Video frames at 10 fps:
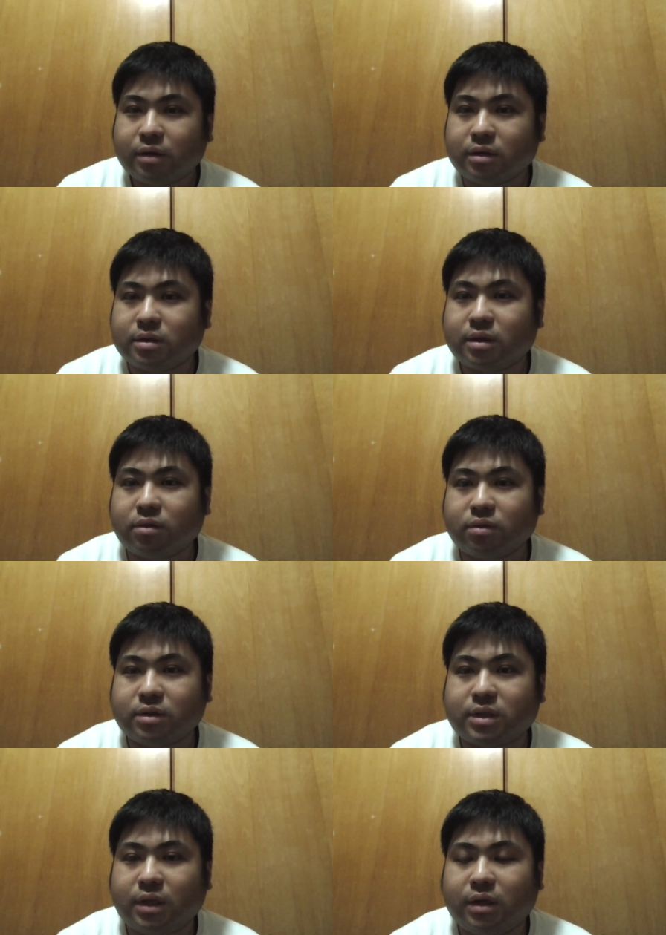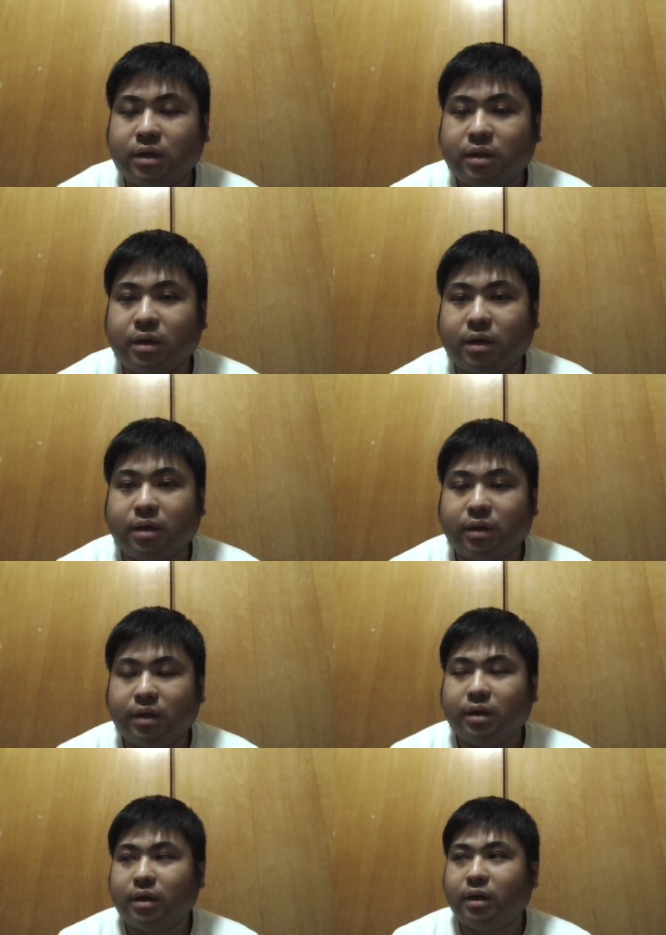ウザロングさん。
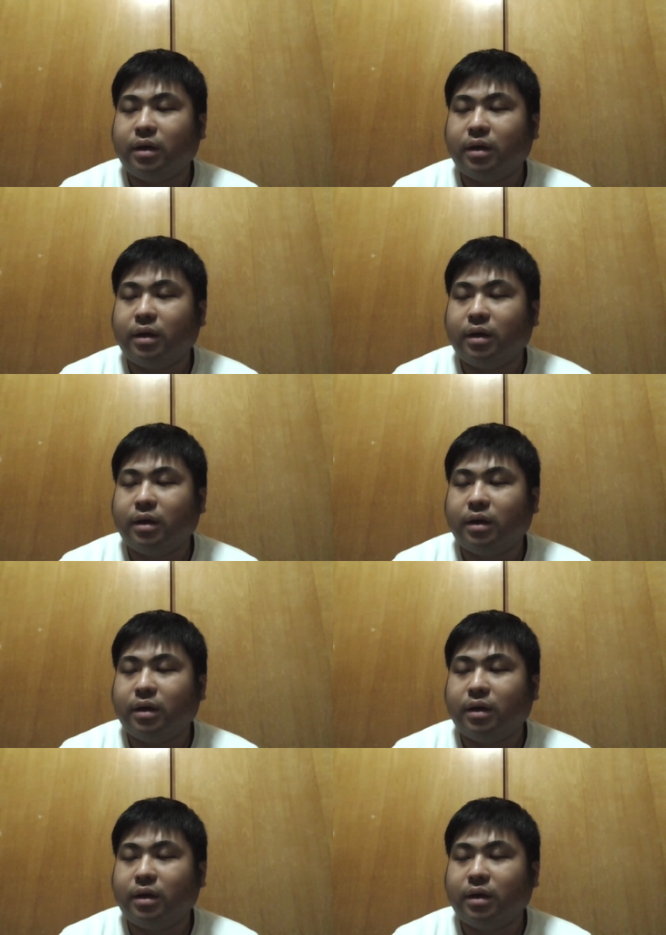空